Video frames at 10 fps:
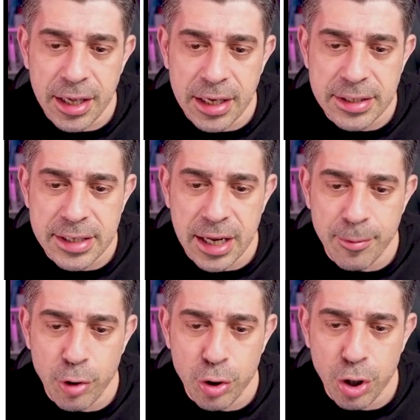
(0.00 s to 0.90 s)
X
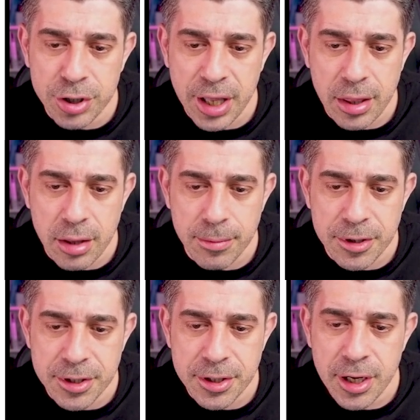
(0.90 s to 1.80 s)
kare bölü 4 eksi
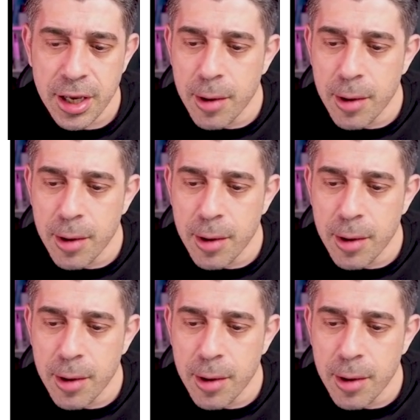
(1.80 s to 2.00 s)
1.